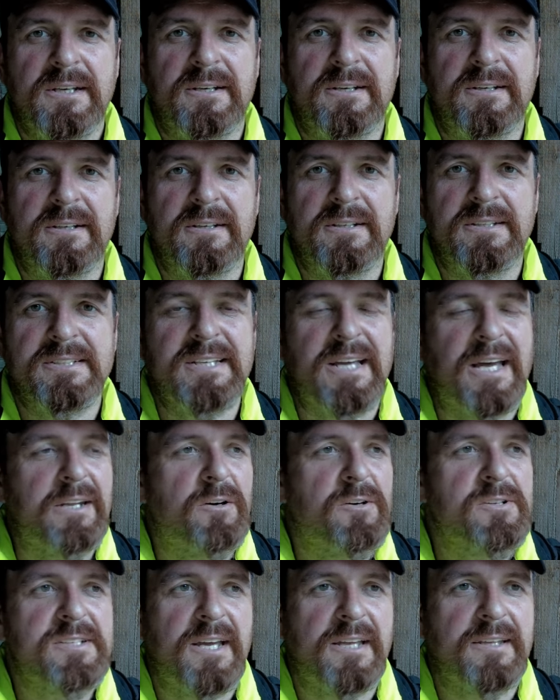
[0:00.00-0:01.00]
Äh, es kann
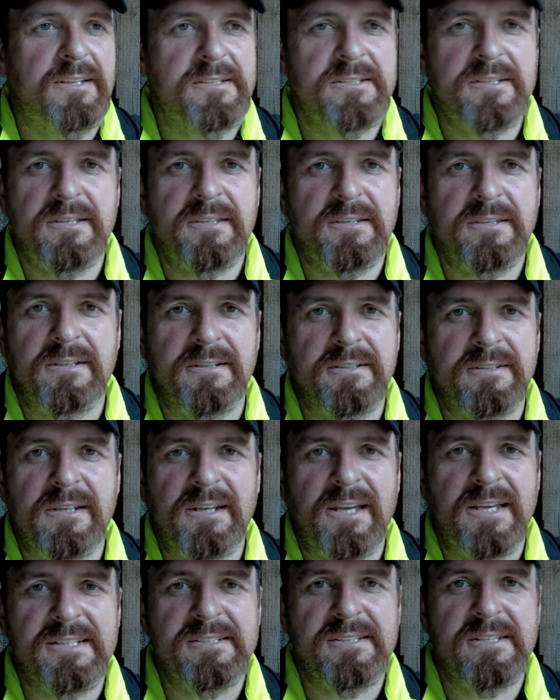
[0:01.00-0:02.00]
auch sein, dass ich äh, den
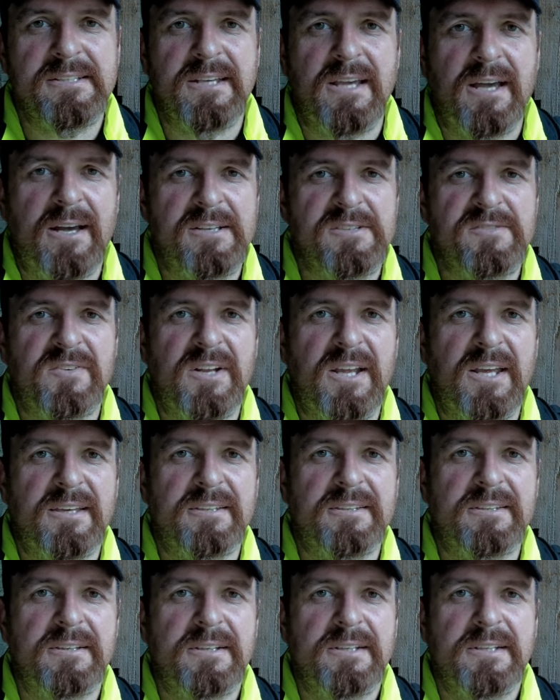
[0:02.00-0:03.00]
Rest des Jahres
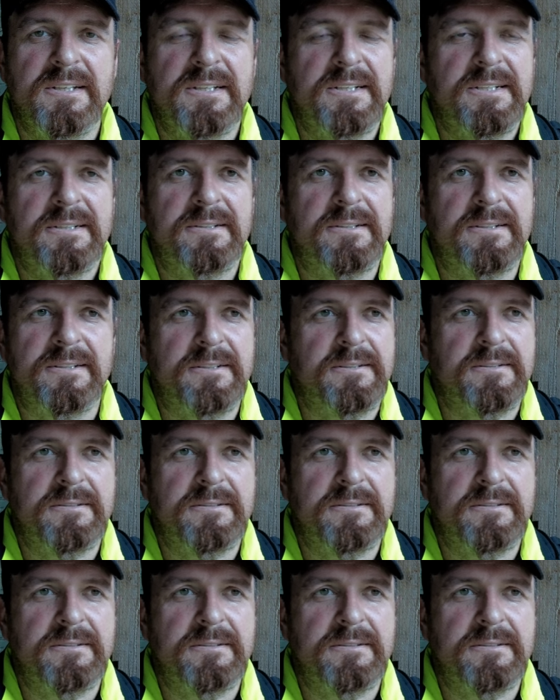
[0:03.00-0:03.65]
vielleicht äh,